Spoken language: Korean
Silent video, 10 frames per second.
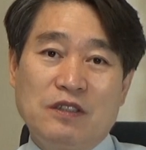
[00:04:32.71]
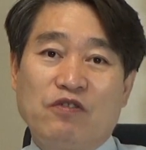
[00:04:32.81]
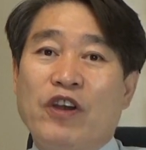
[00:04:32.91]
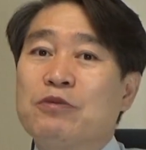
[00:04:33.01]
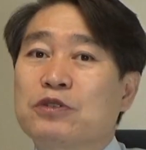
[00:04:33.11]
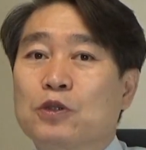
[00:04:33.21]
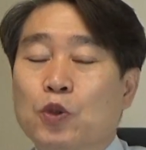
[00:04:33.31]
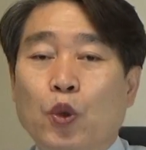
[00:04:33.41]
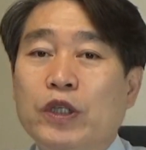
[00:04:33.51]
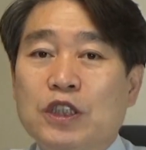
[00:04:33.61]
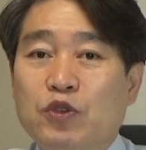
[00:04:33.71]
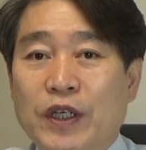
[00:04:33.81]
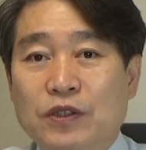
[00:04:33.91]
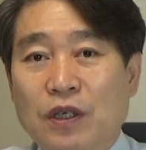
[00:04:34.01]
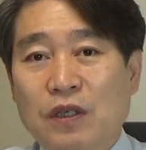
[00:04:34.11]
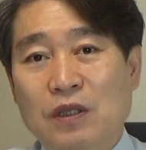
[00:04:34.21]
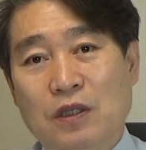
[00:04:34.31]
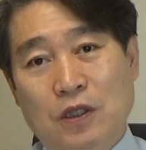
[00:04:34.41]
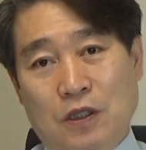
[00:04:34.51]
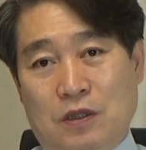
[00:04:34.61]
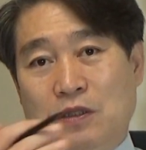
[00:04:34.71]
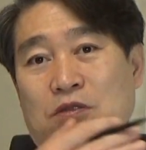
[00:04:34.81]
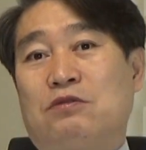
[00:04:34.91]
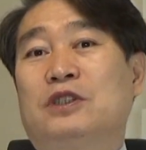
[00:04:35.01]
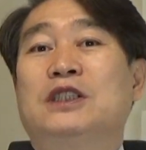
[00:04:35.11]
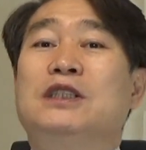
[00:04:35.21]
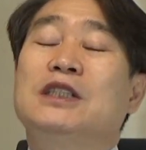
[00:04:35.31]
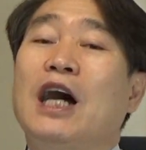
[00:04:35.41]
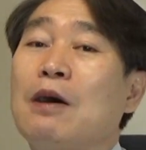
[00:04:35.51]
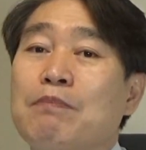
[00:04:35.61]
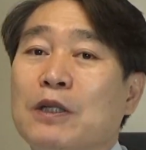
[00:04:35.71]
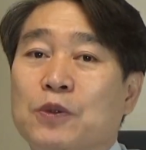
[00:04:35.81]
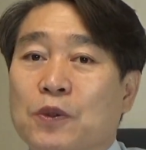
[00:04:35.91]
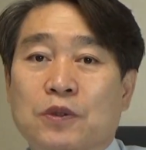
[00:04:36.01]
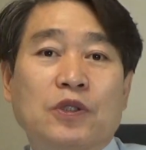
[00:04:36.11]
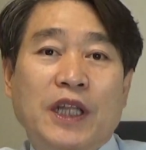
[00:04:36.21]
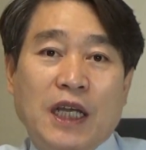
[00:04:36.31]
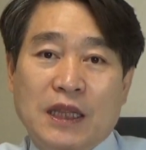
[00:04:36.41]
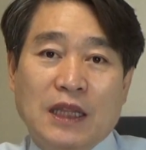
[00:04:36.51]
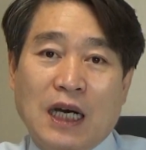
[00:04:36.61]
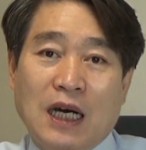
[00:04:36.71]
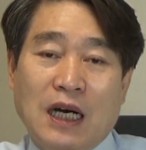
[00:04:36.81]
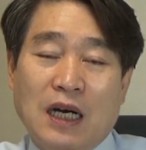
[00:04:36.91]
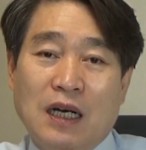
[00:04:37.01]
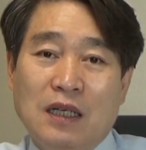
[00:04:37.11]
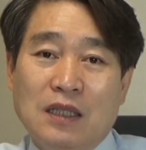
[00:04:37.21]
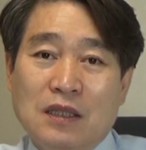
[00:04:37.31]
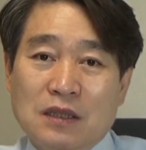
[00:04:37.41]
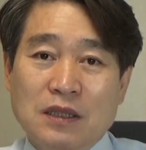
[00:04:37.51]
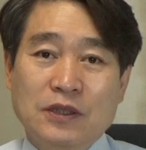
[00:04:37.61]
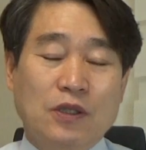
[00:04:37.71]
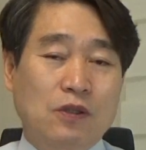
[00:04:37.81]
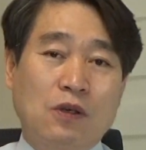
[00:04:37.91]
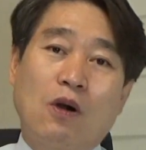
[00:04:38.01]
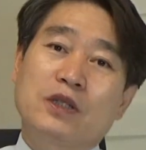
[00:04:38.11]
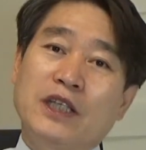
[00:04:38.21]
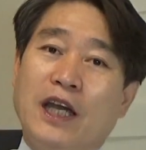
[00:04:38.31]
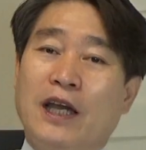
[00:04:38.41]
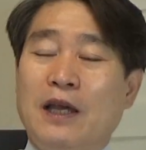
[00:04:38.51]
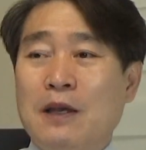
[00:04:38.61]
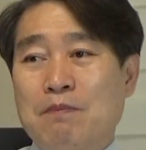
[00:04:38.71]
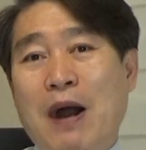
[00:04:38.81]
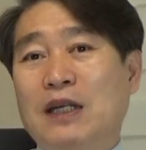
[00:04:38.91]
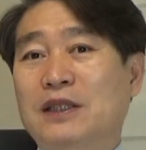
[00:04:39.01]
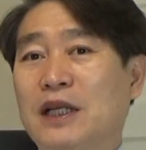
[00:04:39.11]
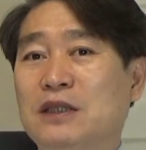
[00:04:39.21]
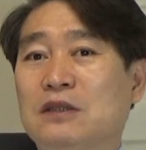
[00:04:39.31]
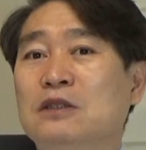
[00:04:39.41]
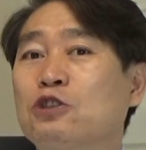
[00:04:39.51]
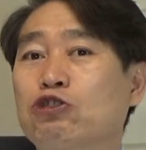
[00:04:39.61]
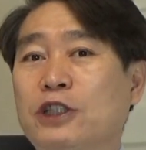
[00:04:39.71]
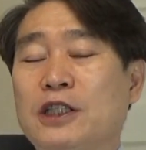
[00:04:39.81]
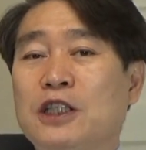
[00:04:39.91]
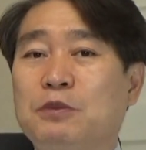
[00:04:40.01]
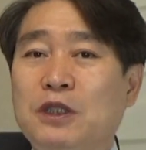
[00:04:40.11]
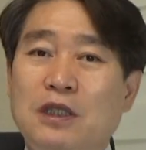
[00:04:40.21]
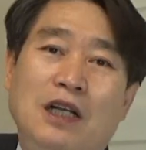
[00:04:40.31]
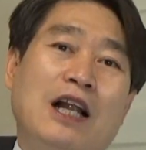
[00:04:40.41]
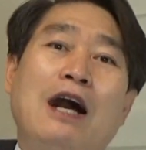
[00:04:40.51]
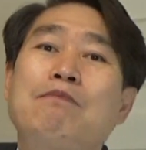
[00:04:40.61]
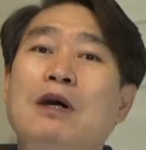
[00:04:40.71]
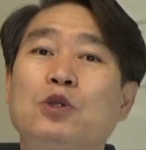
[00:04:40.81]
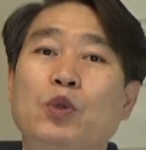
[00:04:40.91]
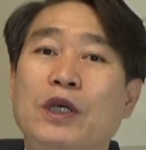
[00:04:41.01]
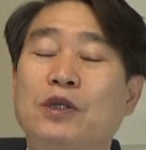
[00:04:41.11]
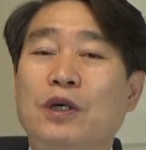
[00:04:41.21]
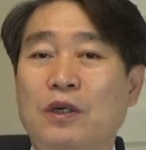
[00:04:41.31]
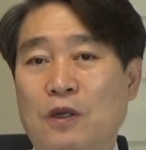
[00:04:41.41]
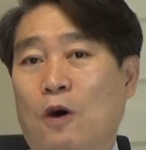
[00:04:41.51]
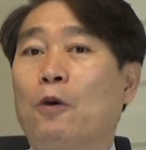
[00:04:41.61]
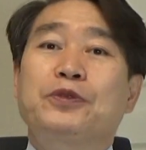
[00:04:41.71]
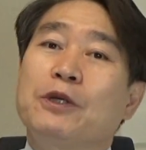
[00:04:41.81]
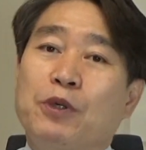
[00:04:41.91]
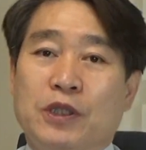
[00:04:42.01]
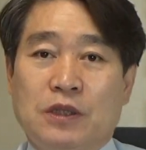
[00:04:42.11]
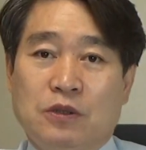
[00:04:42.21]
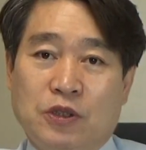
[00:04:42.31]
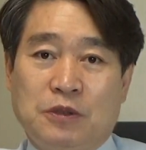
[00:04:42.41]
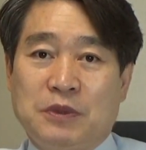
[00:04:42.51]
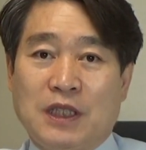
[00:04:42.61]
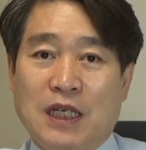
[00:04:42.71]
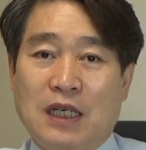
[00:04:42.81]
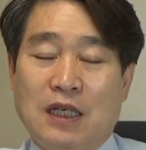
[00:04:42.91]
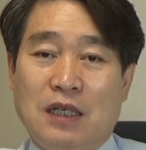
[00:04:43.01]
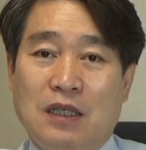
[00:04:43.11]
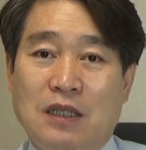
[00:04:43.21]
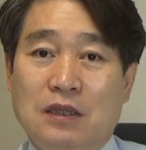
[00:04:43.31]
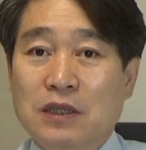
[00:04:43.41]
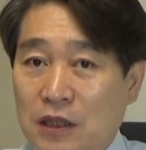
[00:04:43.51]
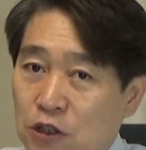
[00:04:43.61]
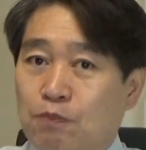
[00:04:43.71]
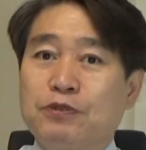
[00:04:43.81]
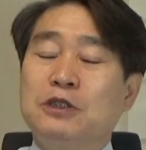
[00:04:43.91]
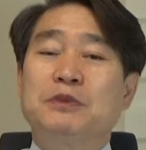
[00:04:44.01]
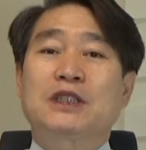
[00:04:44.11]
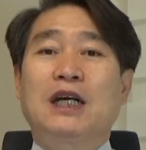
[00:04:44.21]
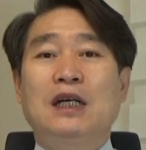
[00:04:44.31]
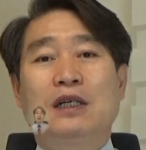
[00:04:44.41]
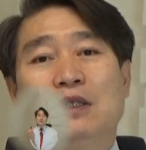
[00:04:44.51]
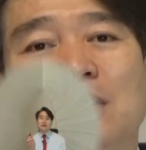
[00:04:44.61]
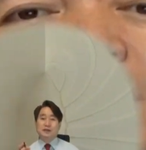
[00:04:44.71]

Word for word: 외부로 돌리기 위해서 우리 한반도를 선택했다. 그래서 거기에 막된 응축된 힘을 한반도에서 없애버리는 것입니다. 자 이것뿐입니까?